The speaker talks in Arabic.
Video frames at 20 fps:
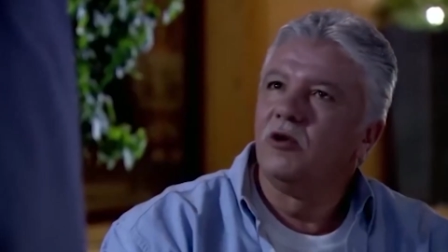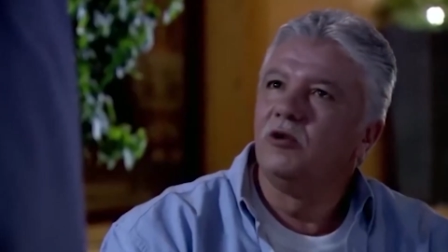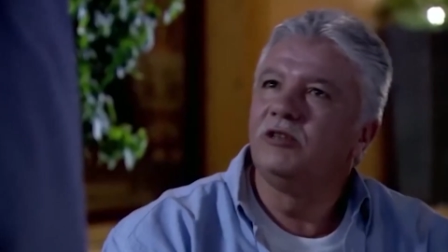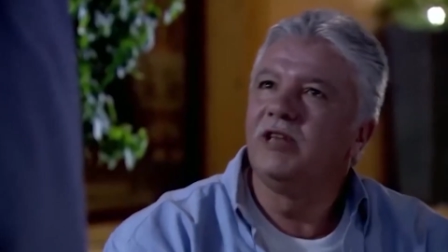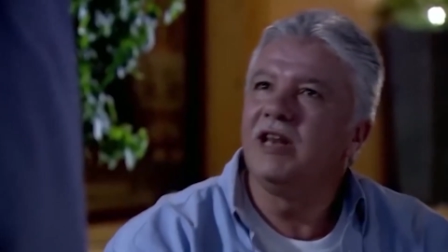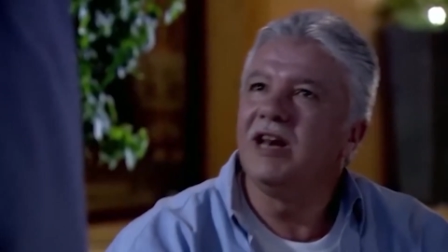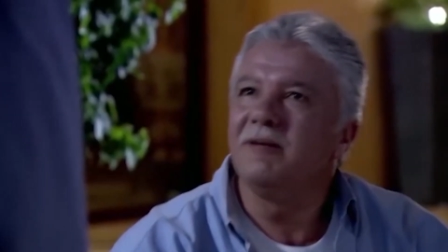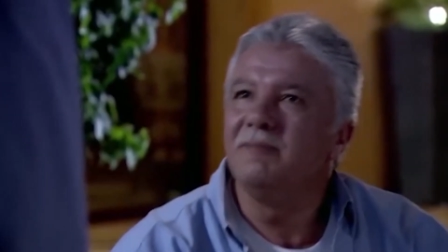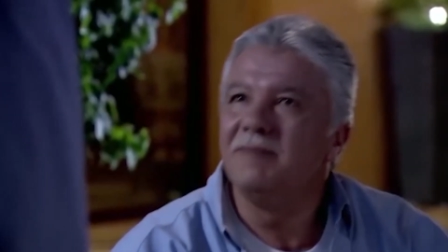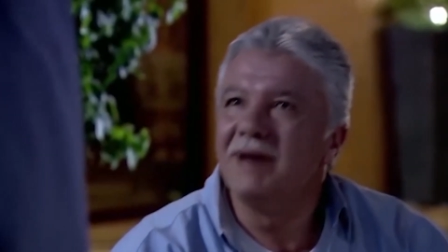
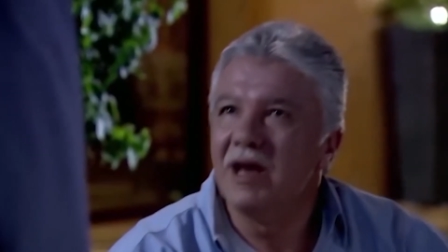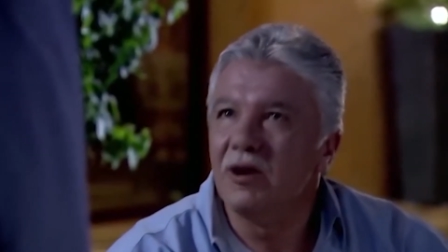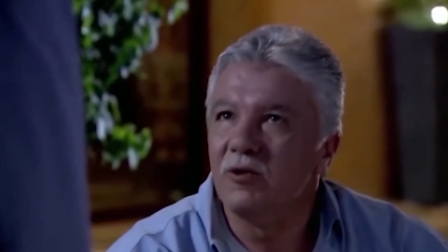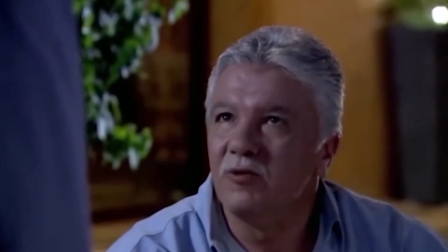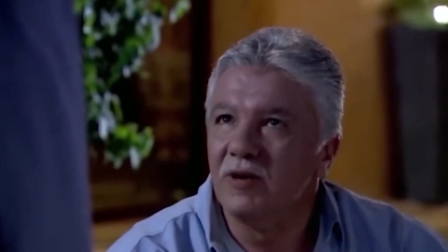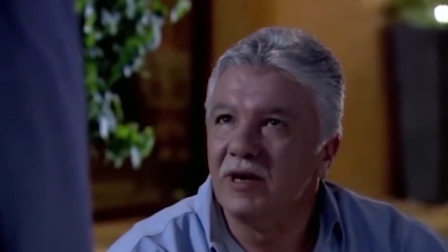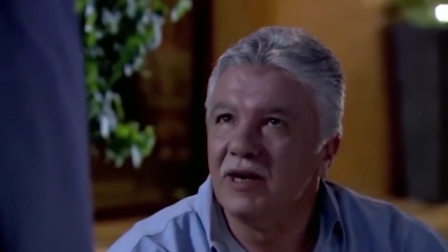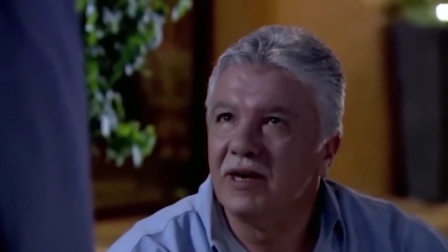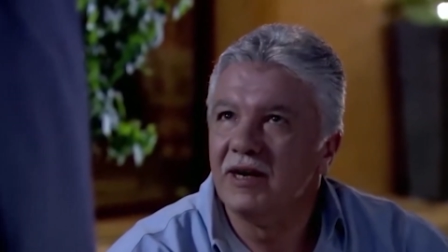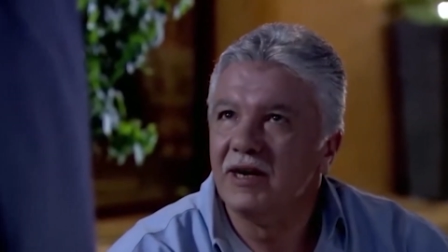قلت لك من
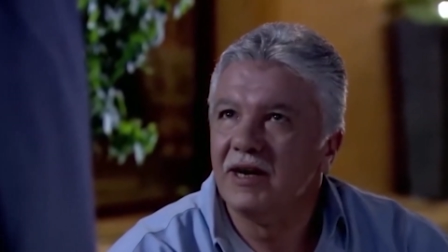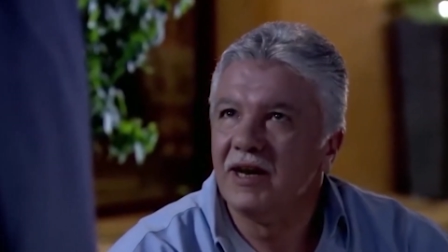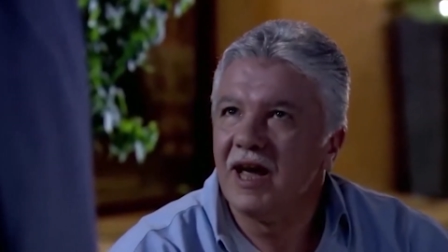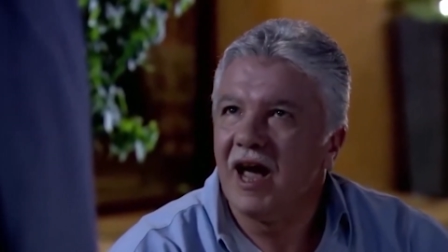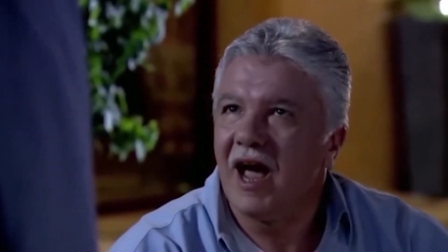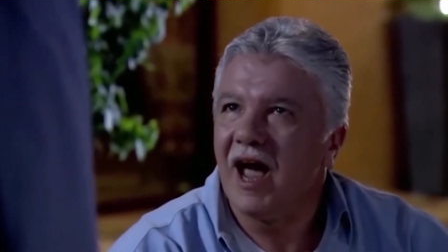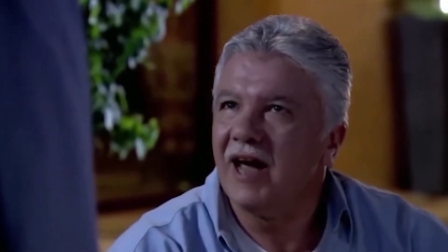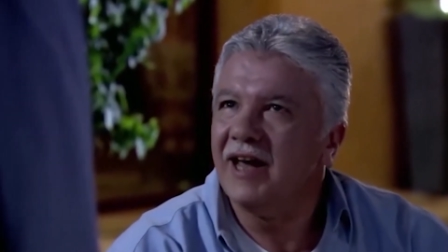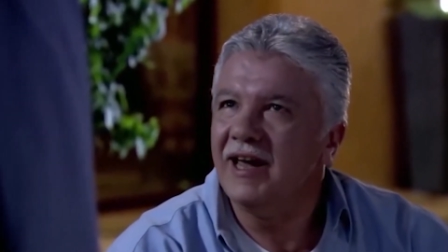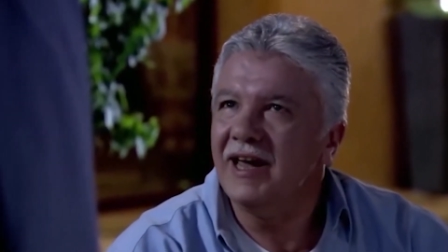الاول
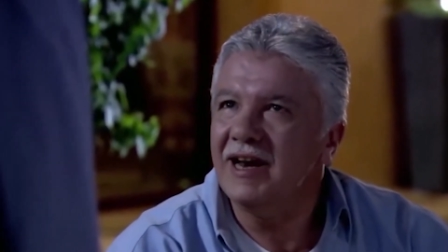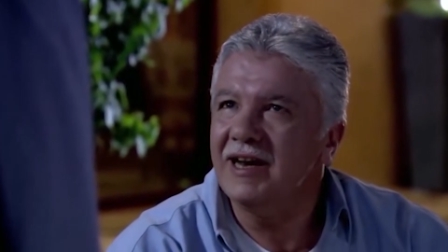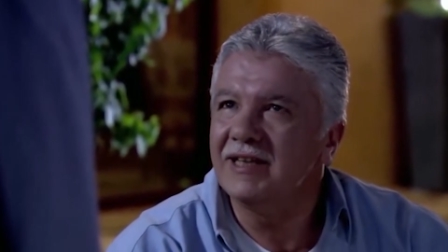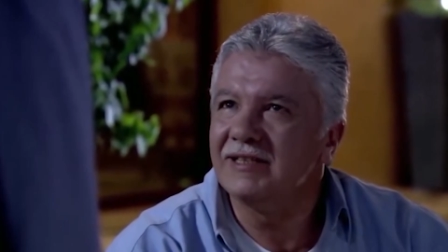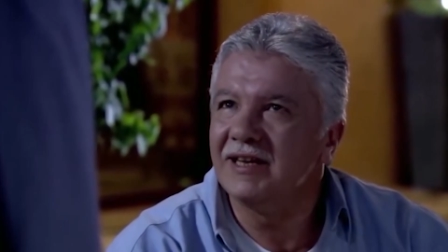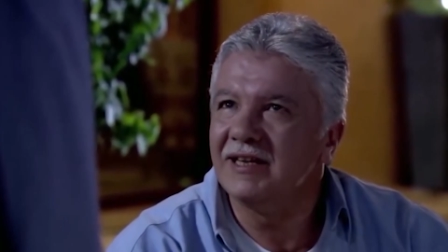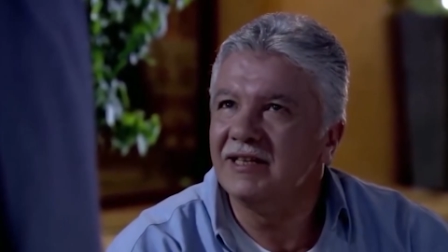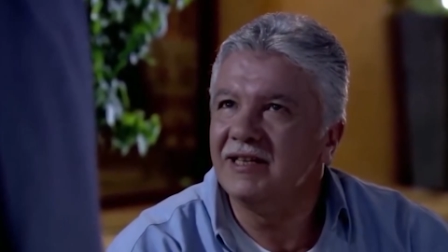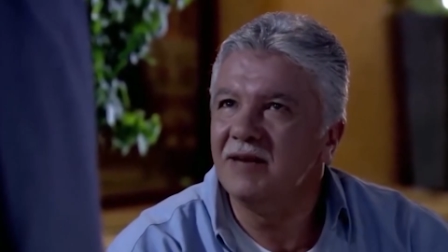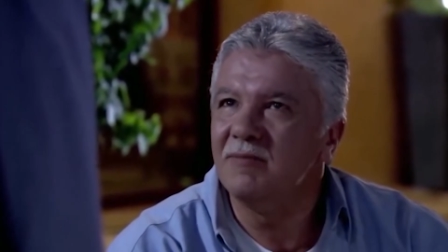عيله
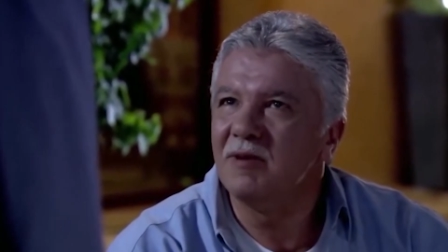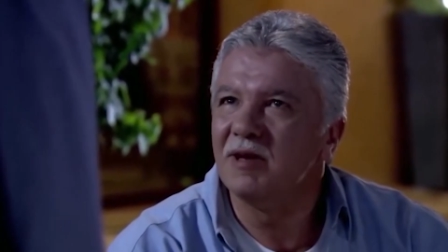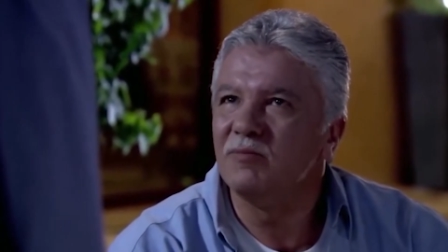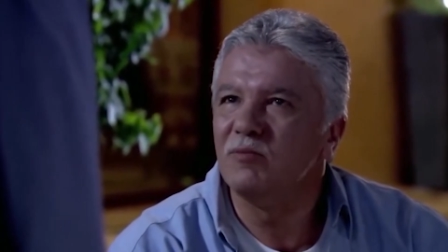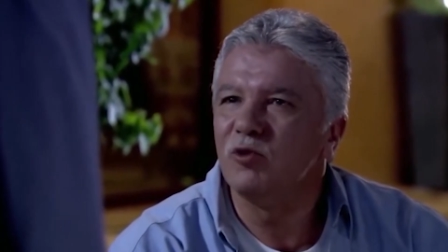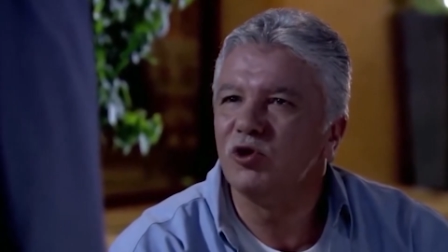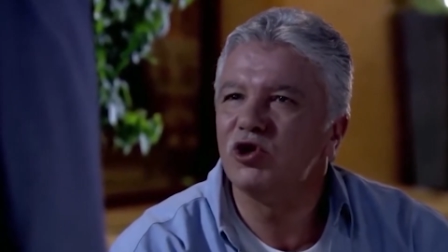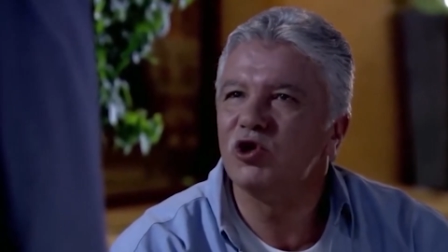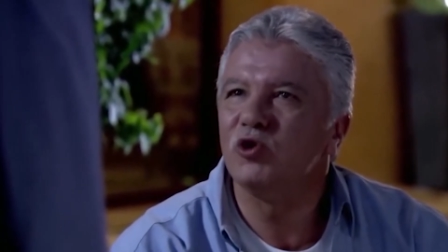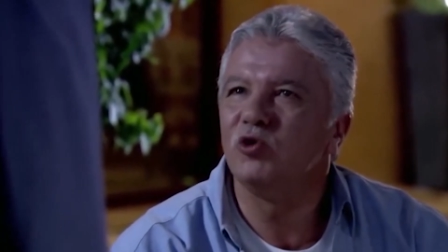زي دي ما
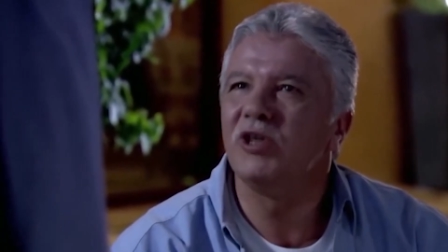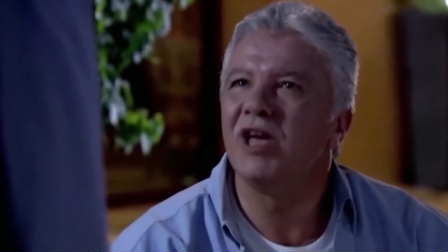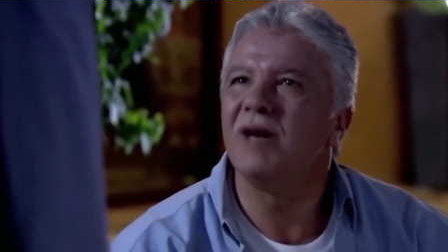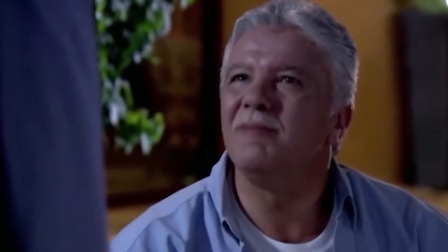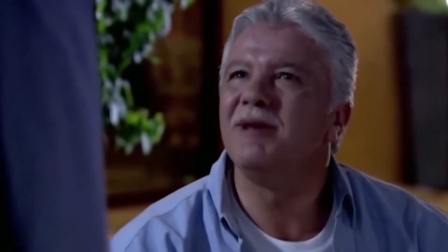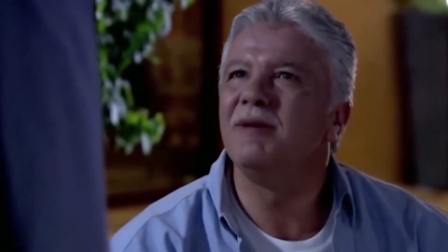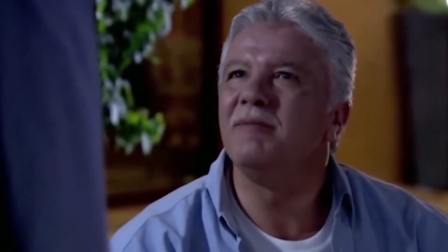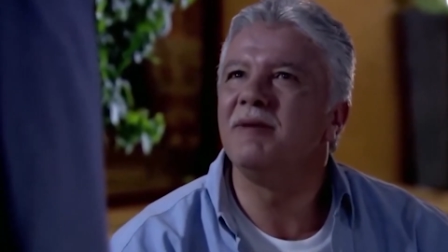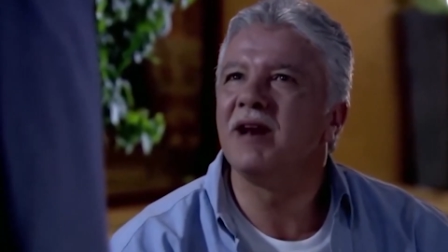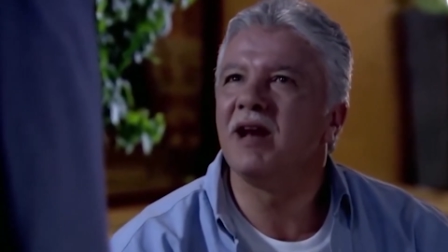تموتش
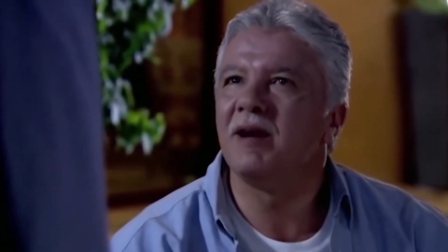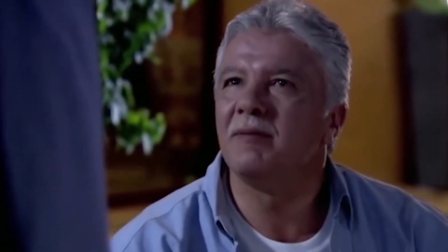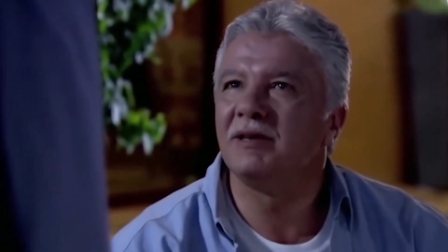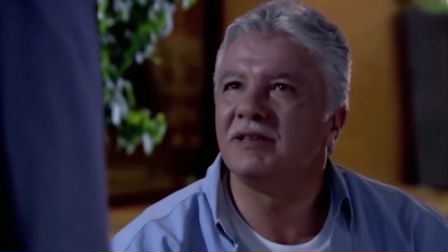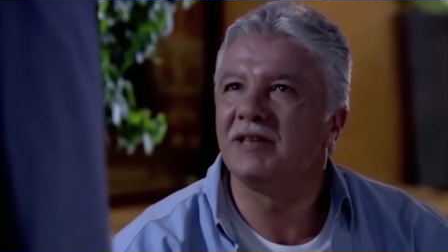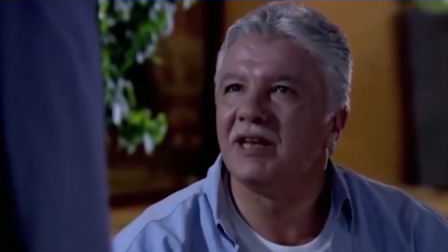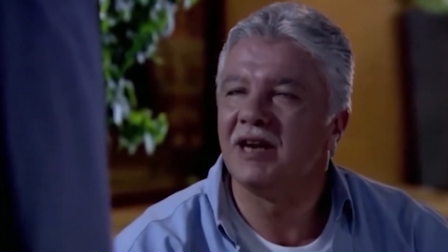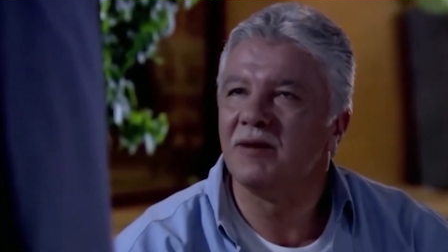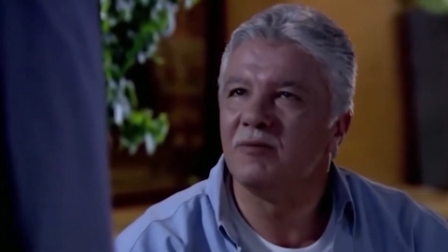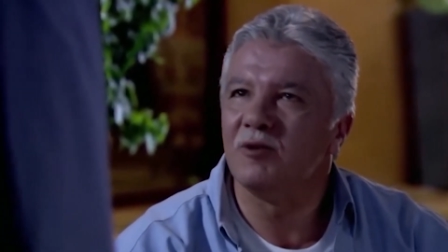وتعمل منها
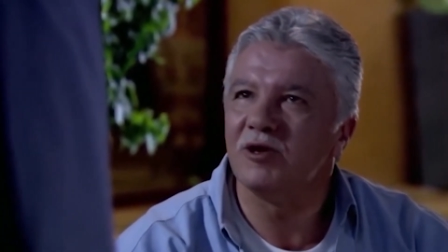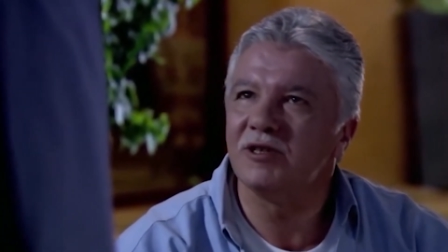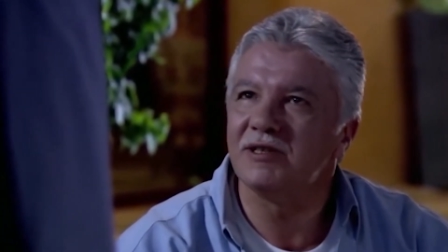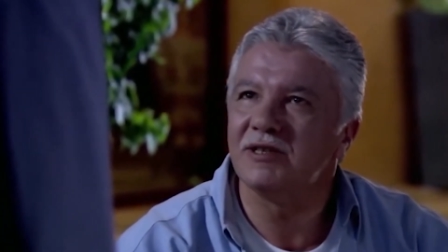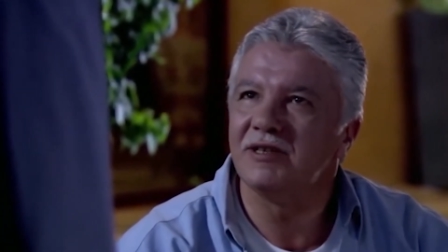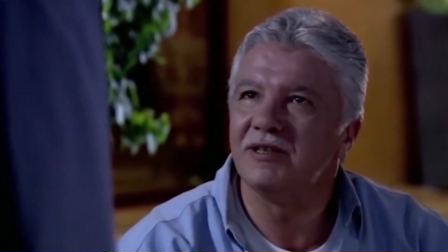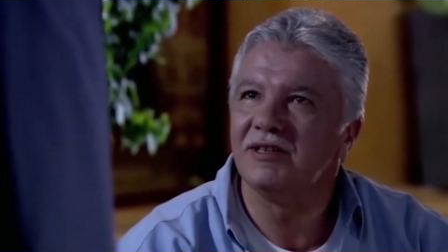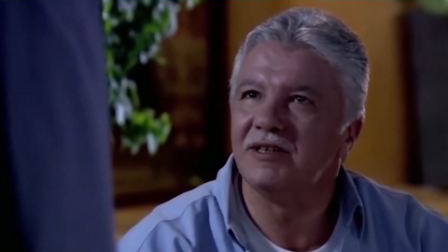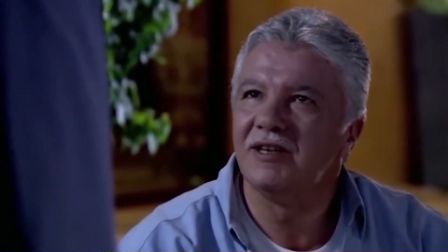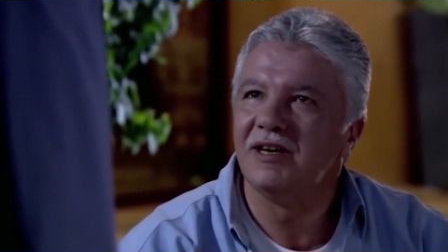بطل يا
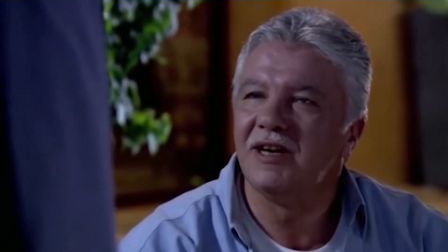محسن